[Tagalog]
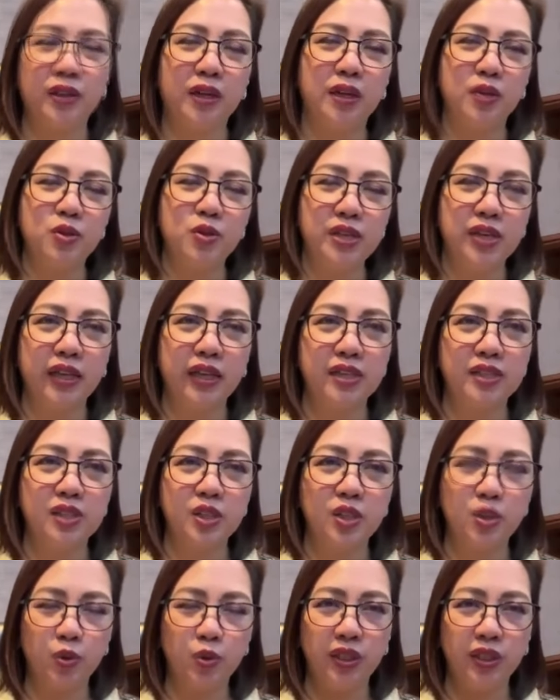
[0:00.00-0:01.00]
Ah, kunyari,
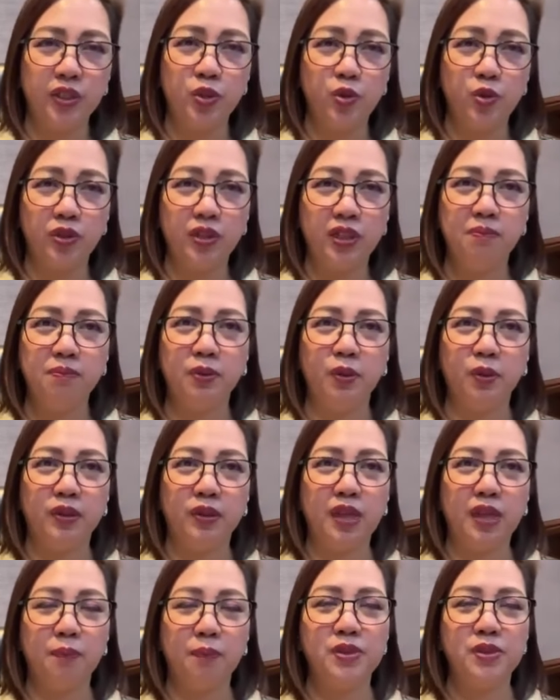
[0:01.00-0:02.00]
sinulat yung libro,
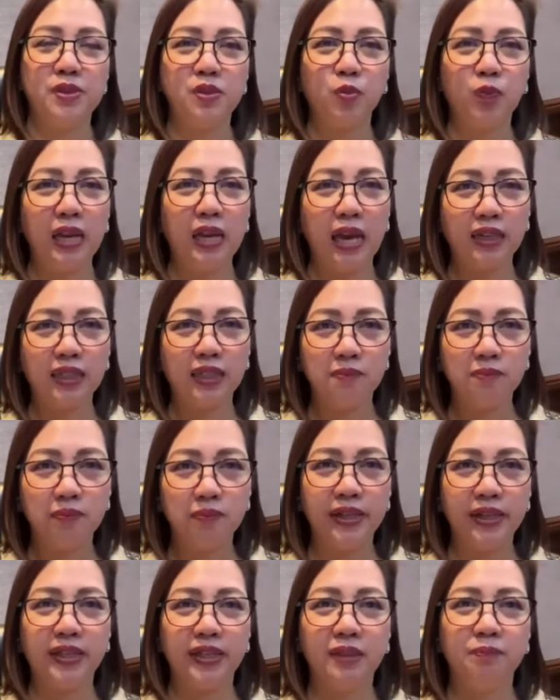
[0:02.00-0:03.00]
tapos wala kang
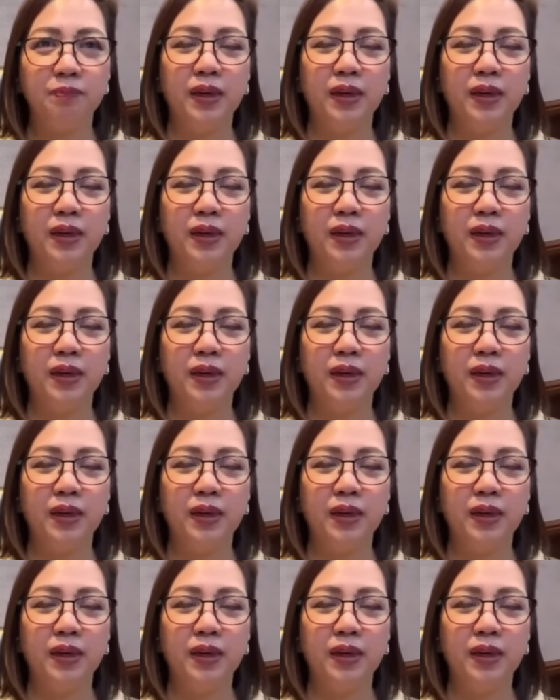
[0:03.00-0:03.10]
bayad.